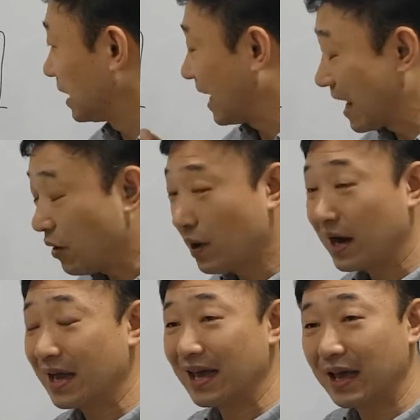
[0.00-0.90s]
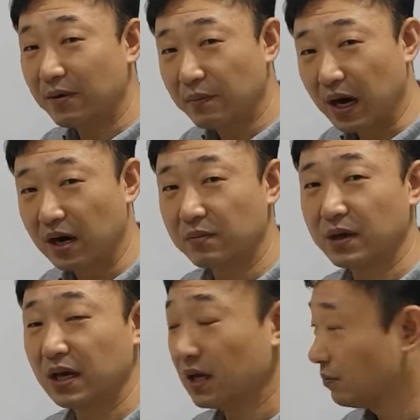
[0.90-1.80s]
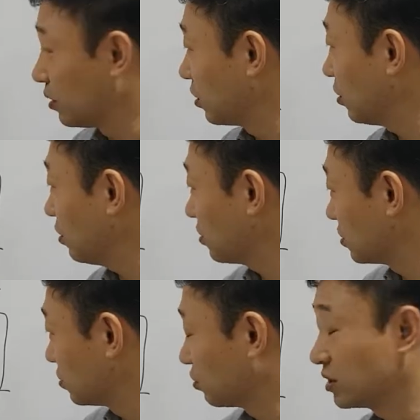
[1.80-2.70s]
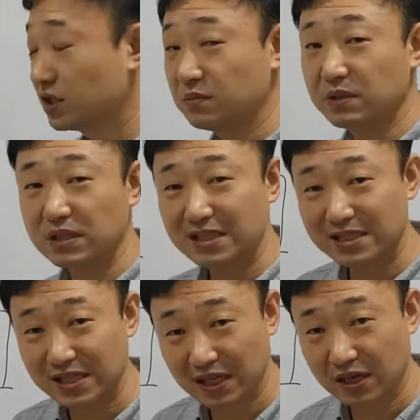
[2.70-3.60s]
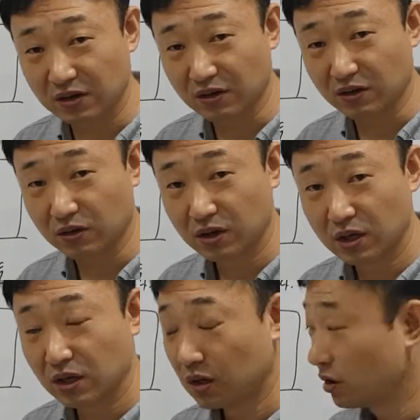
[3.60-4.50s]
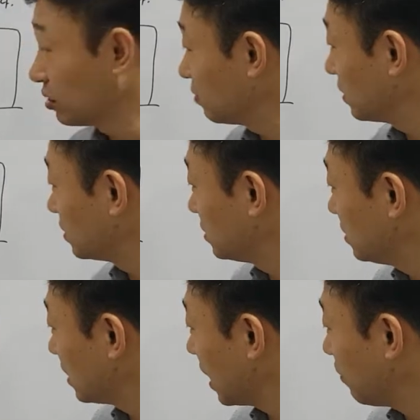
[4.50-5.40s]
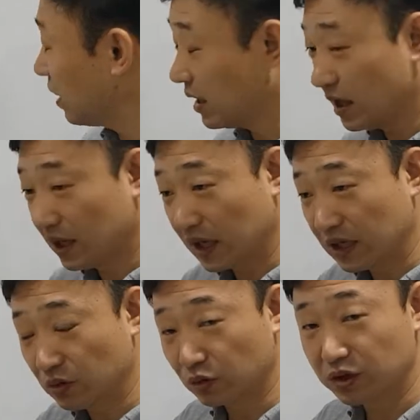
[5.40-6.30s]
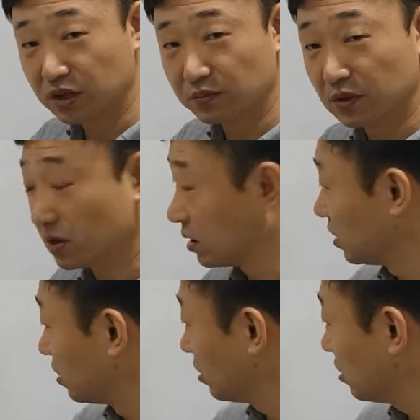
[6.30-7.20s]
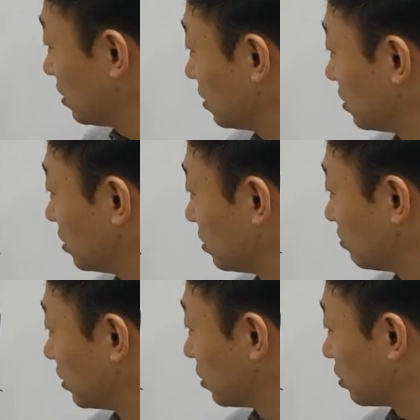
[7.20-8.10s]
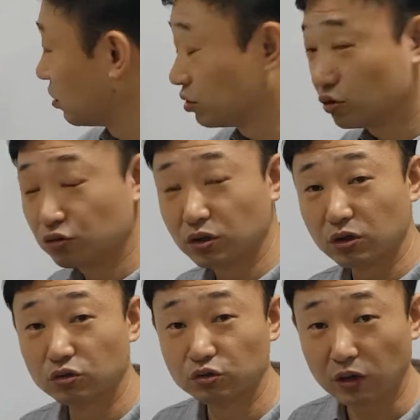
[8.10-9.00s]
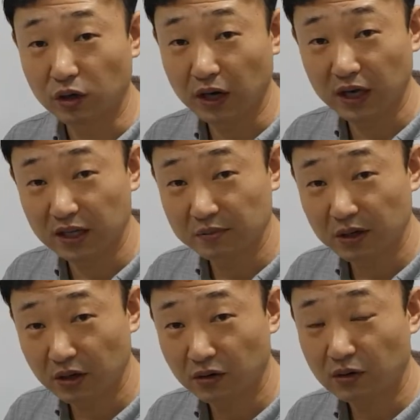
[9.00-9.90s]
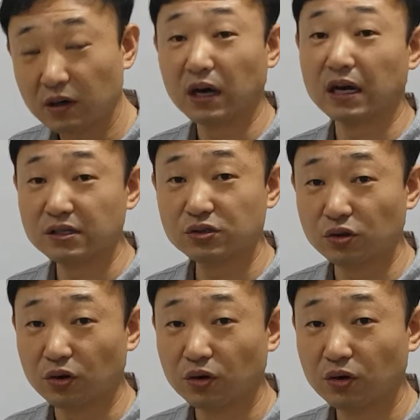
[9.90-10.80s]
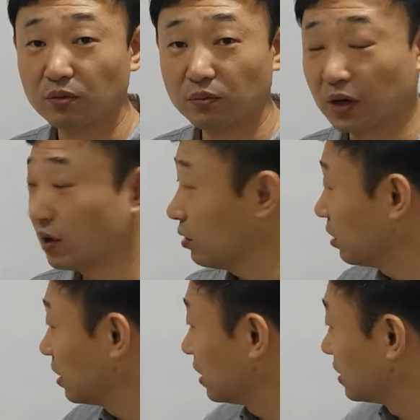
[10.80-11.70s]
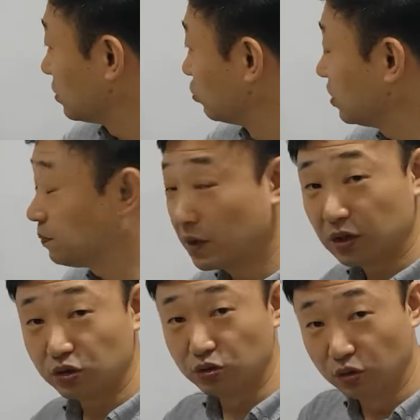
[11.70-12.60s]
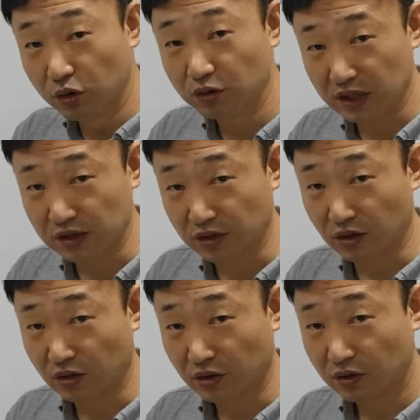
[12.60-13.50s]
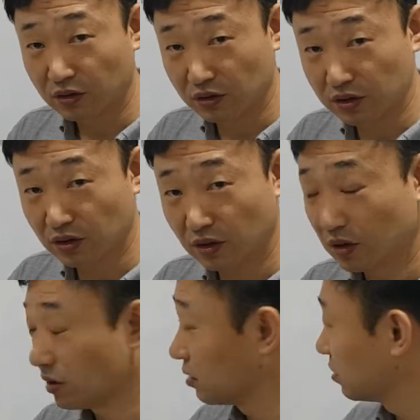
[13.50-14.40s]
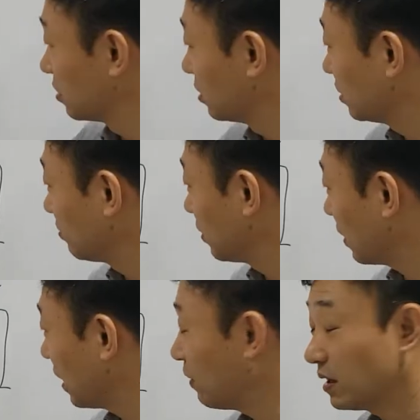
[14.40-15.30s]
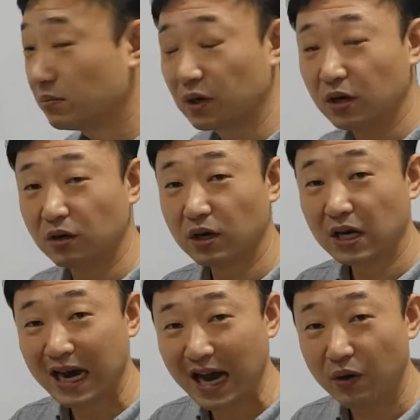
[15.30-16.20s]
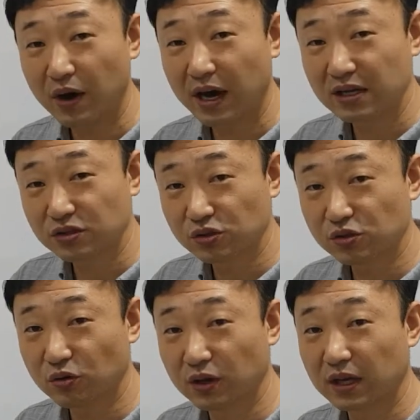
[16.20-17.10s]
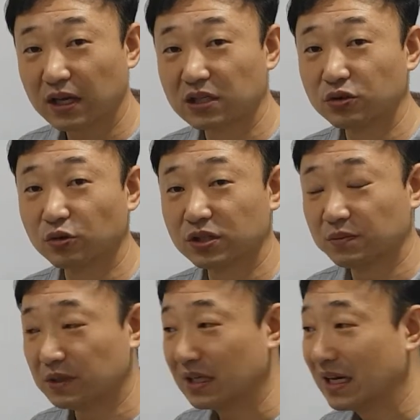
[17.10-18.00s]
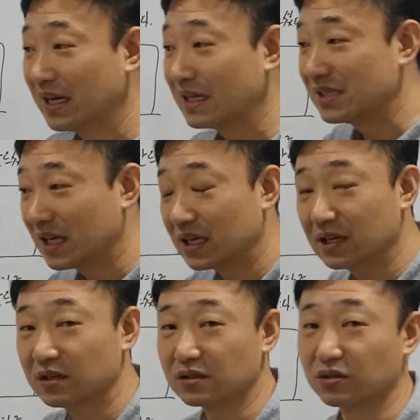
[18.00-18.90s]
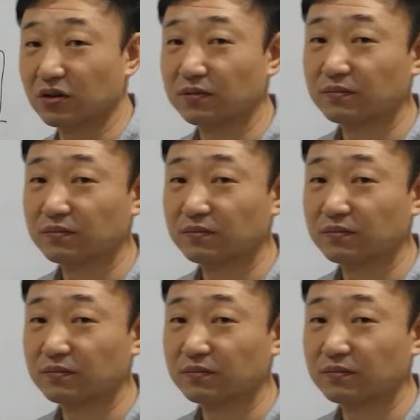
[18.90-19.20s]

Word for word: 하와의 마음에 뭐예요? 욕심이 생긴 거예요. 그러면 이 하와에게 이 욕심을 어? 어 뭐예요? 준 거는 누구예요? 하나님이에요? 아니죠. 뭐예요? 루시퍼는 유혹을 했어요. 그렇죠? 그런데 뭐예요? 하와는 뭐예요? 하와 스스로에게 그 욕심이 생긴 거죠.